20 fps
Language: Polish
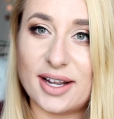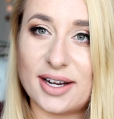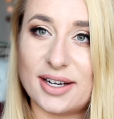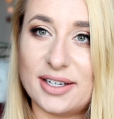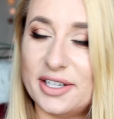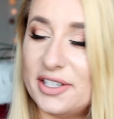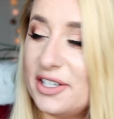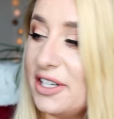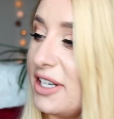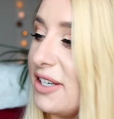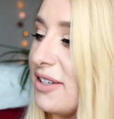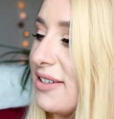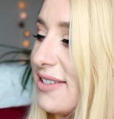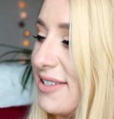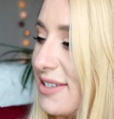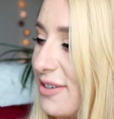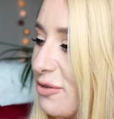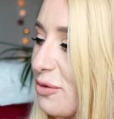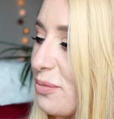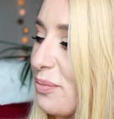Klinik,
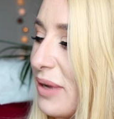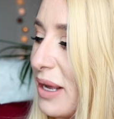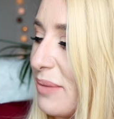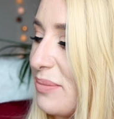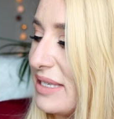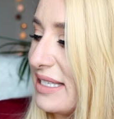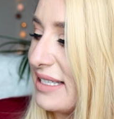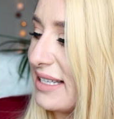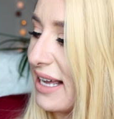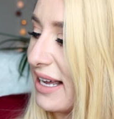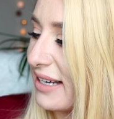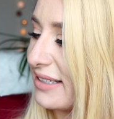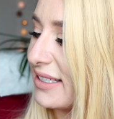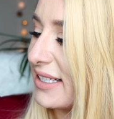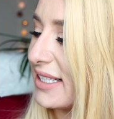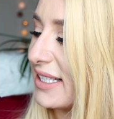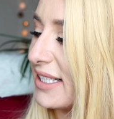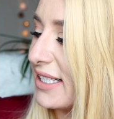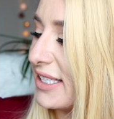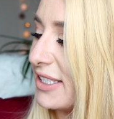znowu
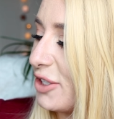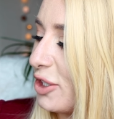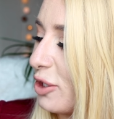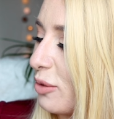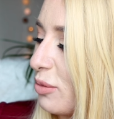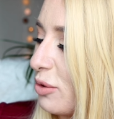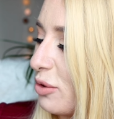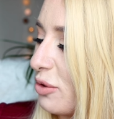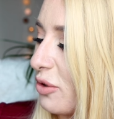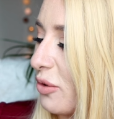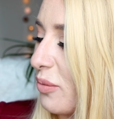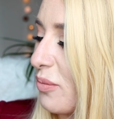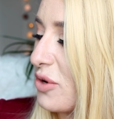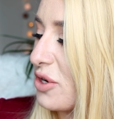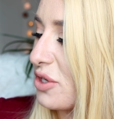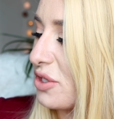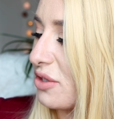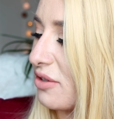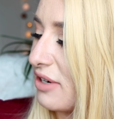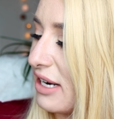Pepstat, Hydro Blur
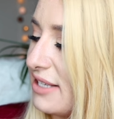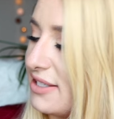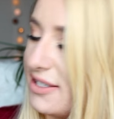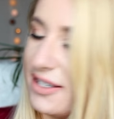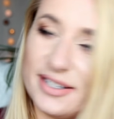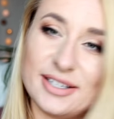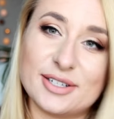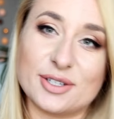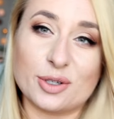Moisturizer.